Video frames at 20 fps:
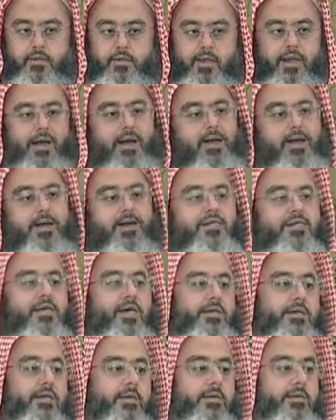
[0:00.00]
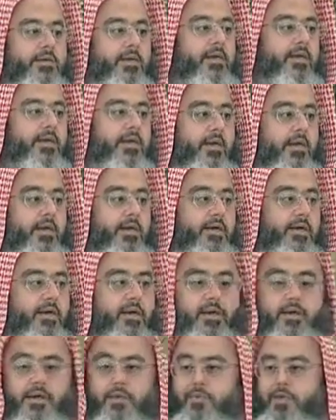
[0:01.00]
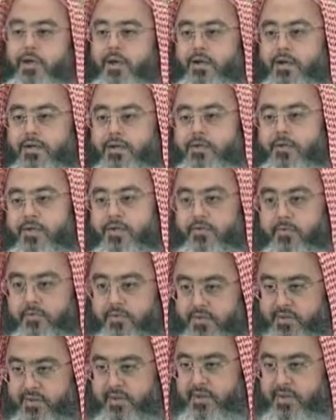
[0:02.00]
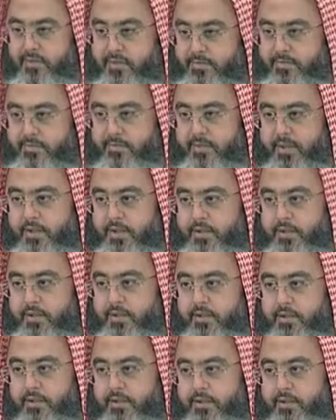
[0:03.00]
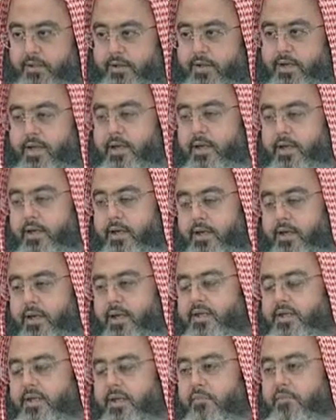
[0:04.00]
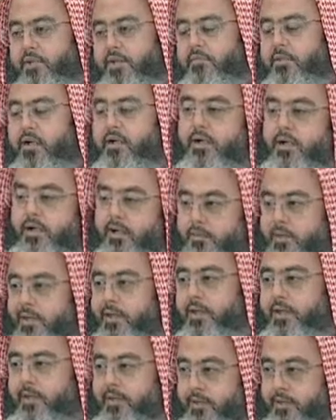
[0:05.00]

لعل سعدا ظن ان النبي عليه الصلاه والسلام لا ليس من مقامه